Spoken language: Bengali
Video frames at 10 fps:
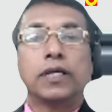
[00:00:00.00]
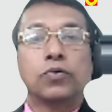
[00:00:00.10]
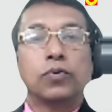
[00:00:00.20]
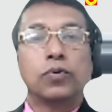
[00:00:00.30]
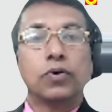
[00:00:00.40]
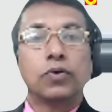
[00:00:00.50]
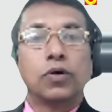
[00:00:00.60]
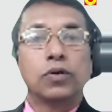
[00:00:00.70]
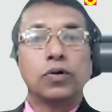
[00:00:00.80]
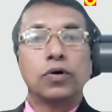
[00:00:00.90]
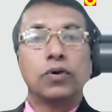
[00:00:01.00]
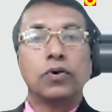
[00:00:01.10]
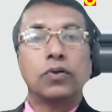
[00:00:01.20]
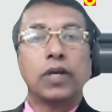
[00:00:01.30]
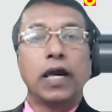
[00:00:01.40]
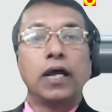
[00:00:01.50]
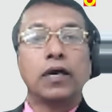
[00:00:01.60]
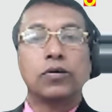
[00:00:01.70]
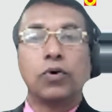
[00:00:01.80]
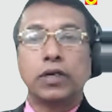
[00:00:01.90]
কোনো ঘটনা
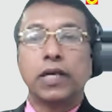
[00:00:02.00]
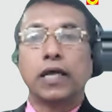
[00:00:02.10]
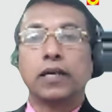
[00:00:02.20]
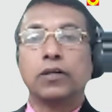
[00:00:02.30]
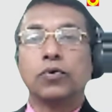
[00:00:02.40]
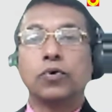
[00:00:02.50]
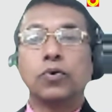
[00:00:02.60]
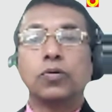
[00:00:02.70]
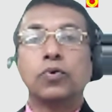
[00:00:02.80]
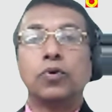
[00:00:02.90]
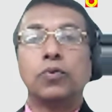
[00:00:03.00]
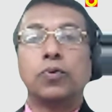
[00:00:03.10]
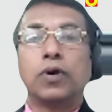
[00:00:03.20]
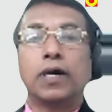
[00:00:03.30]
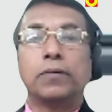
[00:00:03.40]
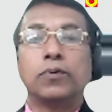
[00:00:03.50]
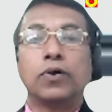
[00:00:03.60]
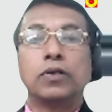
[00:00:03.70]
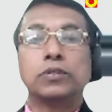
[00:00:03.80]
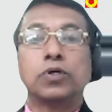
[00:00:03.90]
ঘটার অনুকূল
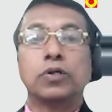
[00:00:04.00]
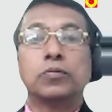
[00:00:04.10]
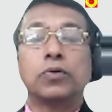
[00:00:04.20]
ফলাফল সর্ব